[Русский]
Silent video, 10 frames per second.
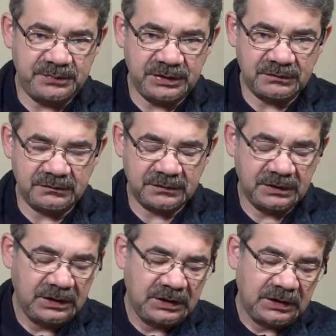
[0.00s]
Первого.
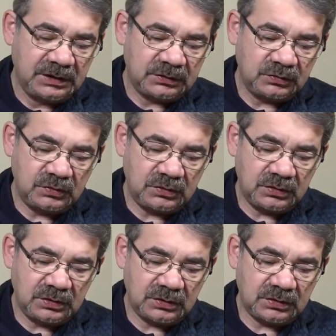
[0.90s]

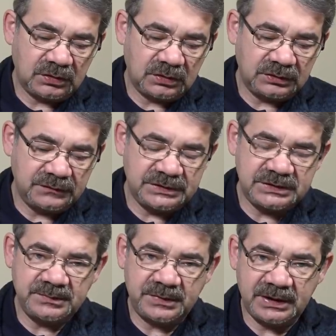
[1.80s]
Но
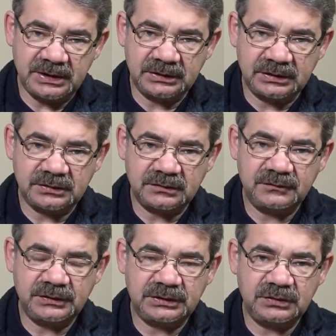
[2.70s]
навести порядок
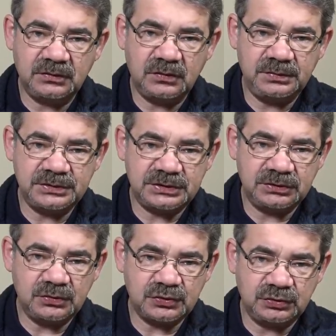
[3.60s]
в этой области
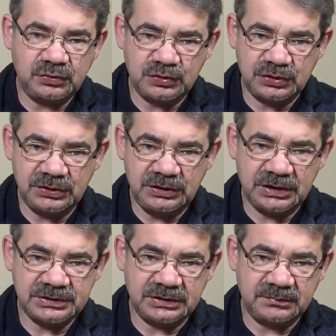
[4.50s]
должен точно не
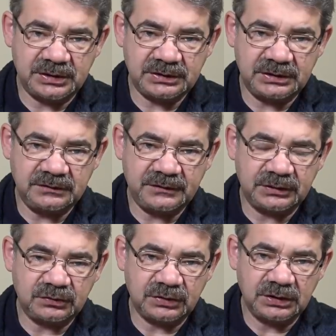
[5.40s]
Азат Барданов,
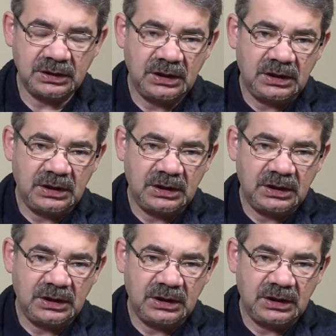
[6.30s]
который,